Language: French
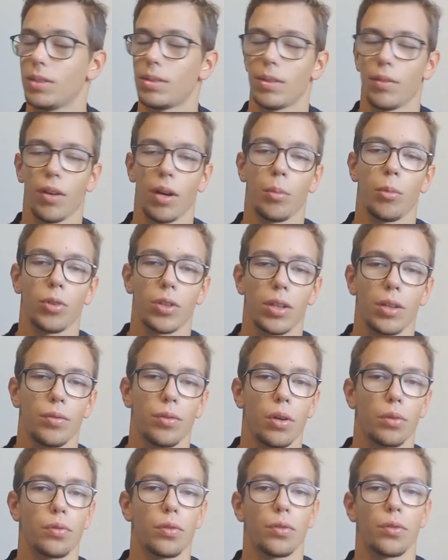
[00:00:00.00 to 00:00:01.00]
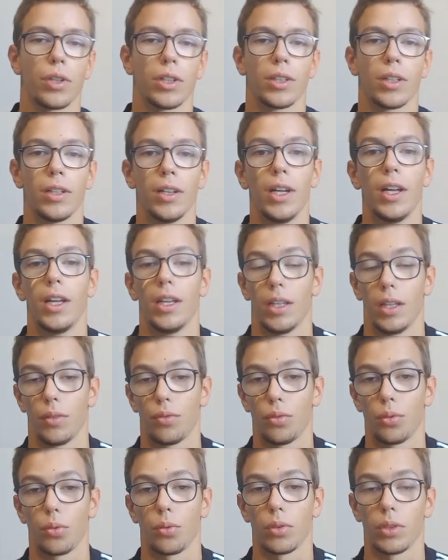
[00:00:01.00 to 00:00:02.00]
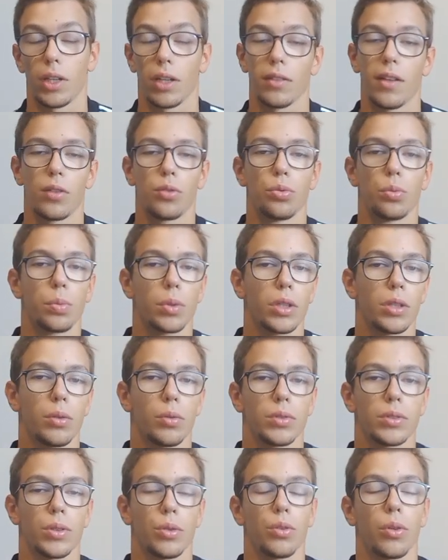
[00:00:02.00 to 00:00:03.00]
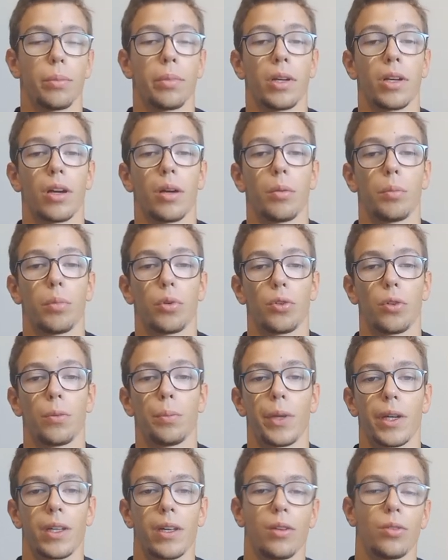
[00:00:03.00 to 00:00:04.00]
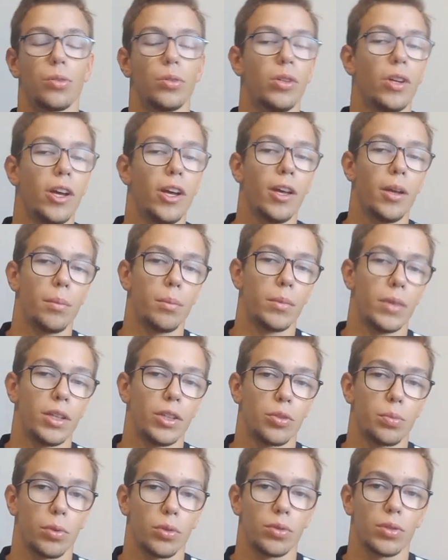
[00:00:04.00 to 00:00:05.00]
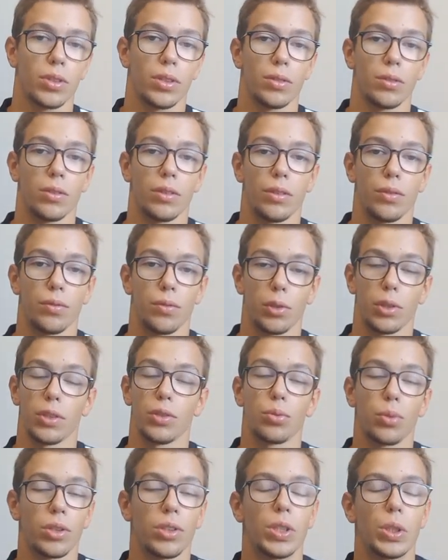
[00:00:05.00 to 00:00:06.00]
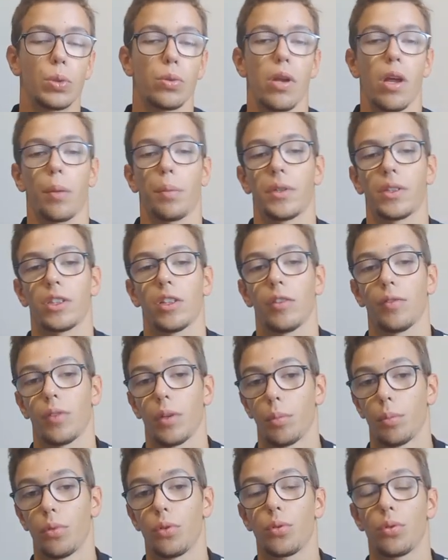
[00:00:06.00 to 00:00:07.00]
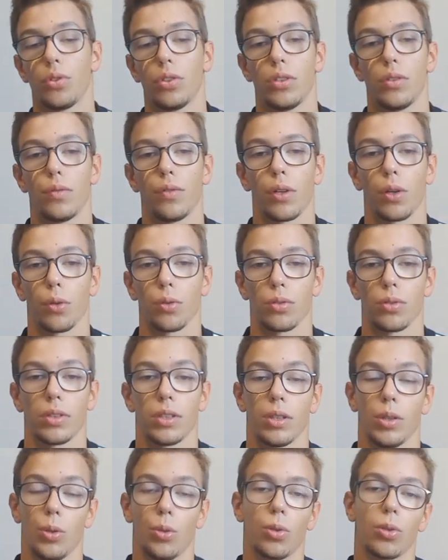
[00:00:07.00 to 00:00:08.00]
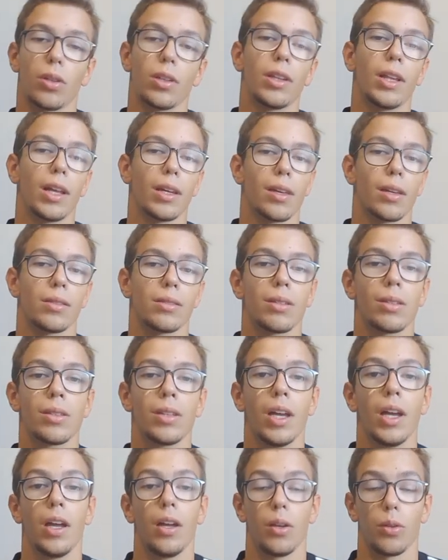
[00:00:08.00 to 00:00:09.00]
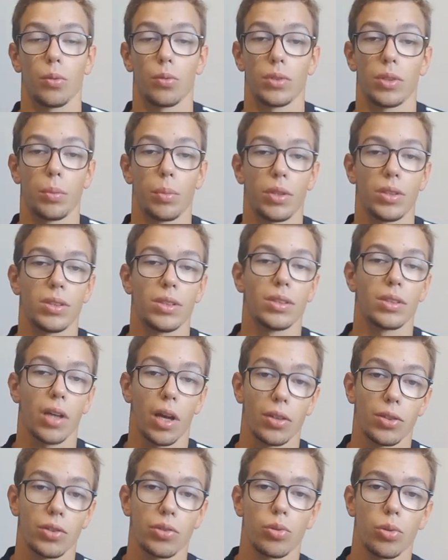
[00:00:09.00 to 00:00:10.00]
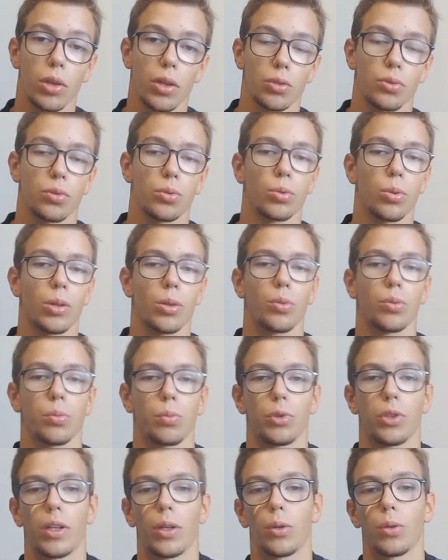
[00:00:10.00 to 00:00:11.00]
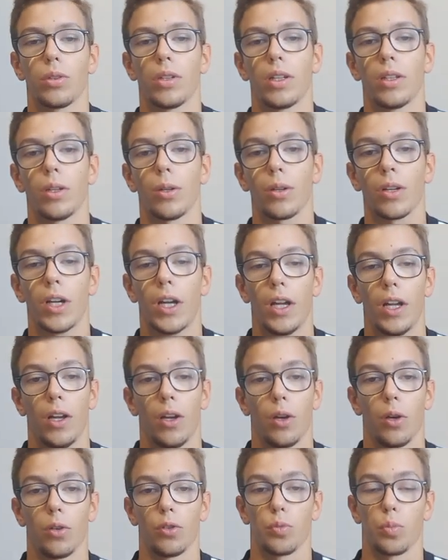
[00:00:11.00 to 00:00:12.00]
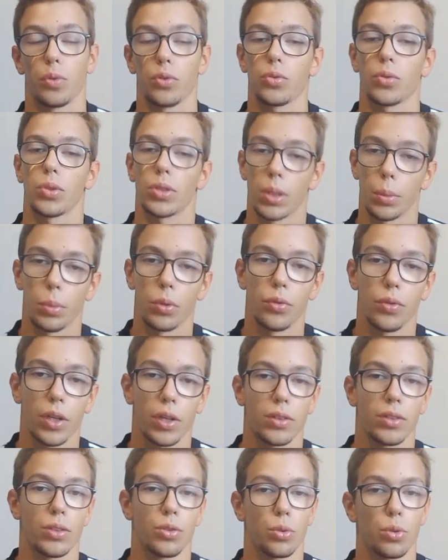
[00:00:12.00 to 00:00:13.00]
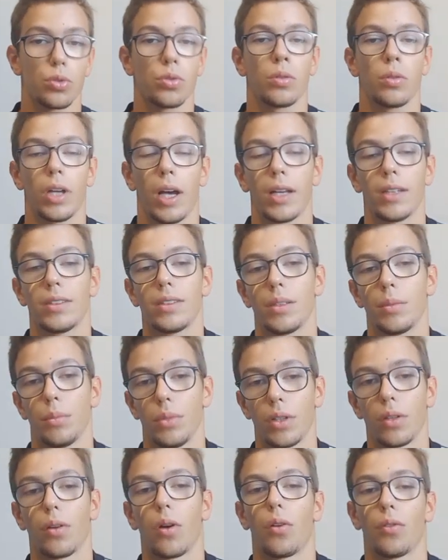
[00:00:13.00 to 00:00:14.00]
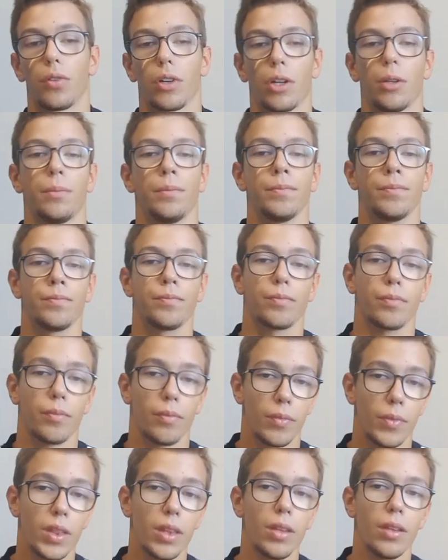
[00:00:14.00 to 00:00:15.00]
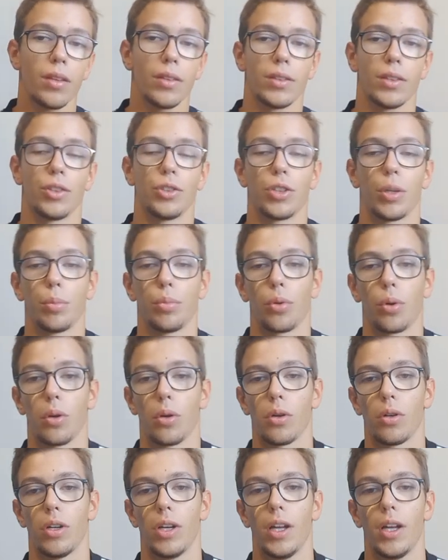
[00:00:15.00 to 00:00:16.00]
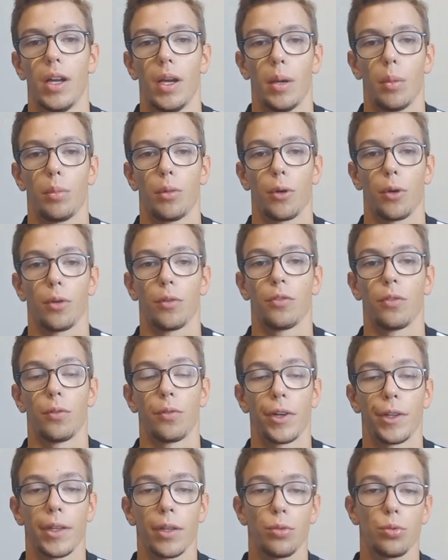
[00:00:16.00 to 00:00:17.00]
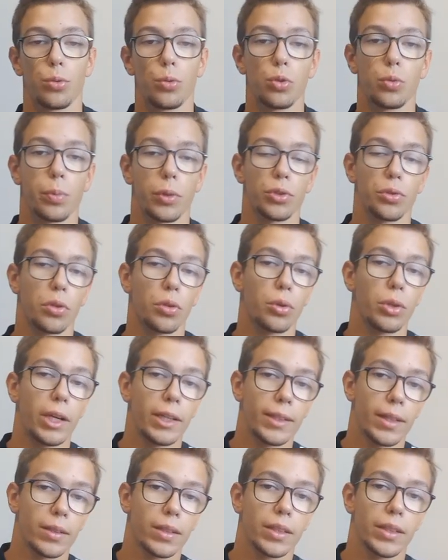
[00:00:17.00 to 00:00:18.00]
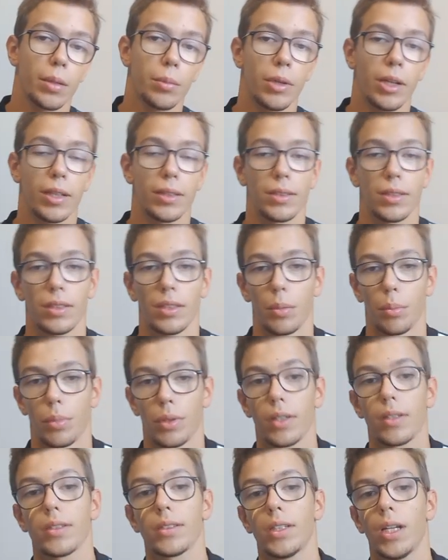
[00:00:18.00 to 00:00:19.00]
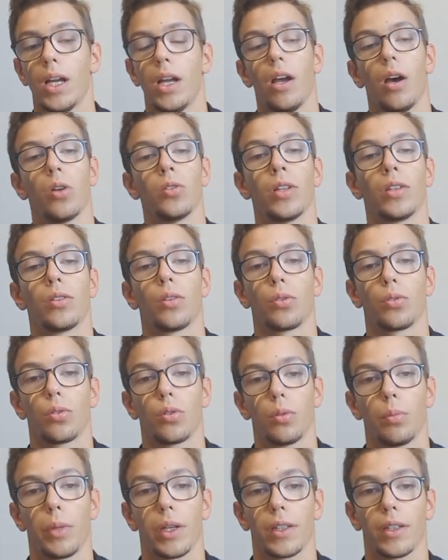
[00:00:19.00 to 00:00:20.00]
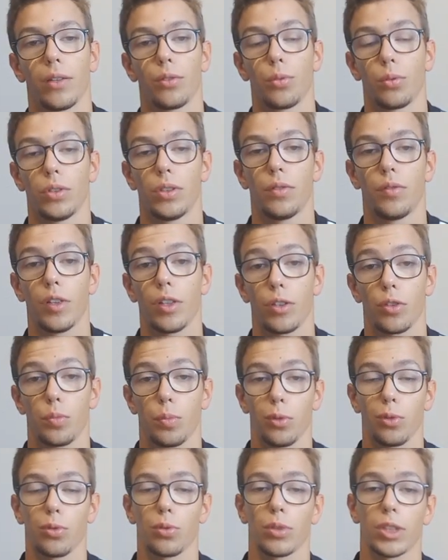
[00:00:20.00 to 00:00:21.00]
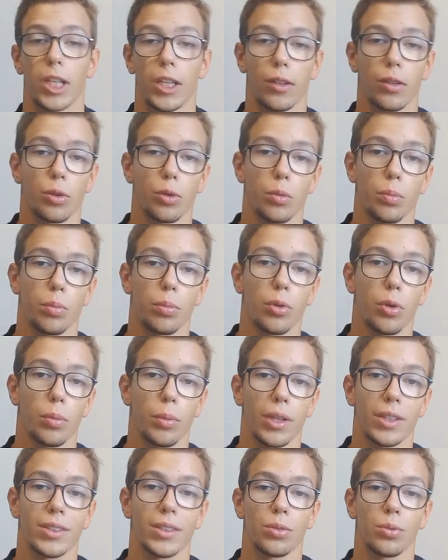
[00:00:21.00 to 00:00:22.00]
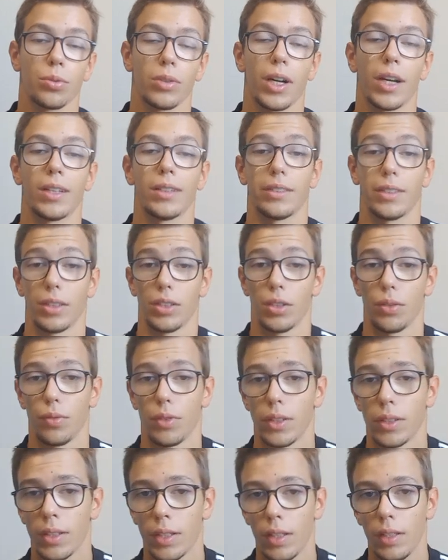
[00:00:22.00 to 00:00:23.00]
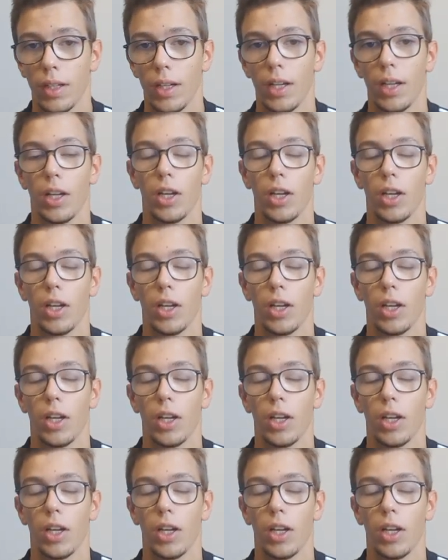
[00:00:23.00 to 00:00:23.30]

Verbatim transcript: C'est vraiment très fort, Fofana. Il faut qu'on le garde à tout prix. On s'en en parlera pendant le mercato mais je pense qu'il faut qu'il soit titulaire parce qu'il fait beaucoup de différence. Et aux côtés de la casette, on ne sait pas s'il sera titulaire ce soir contre Monaco d'ailleurs. Euh, je pense que ça peut faire des choses assez bien en vrai. Déjà pour, euh, euh, Fofana, du coup je pense entre la quatrième et la sixième place. En attendant le mercato d'hiver, je pense que ça sera une première saison assez difficile.